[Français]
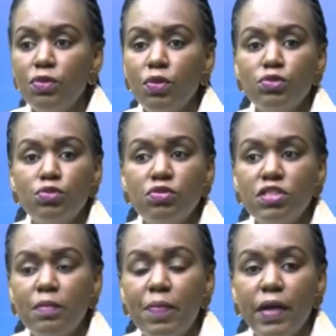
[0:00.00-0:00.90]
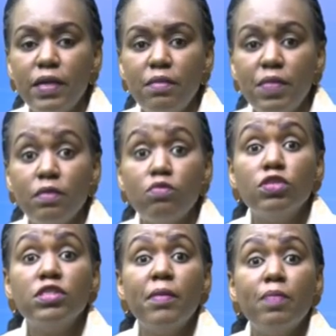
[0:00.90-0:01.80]
entendu déjà parler, mais
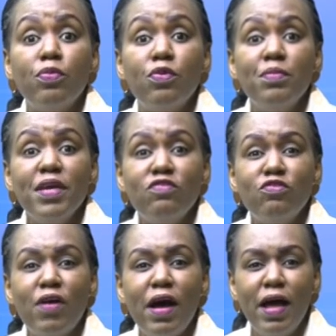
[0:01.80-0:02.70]
moi c'est ma première fois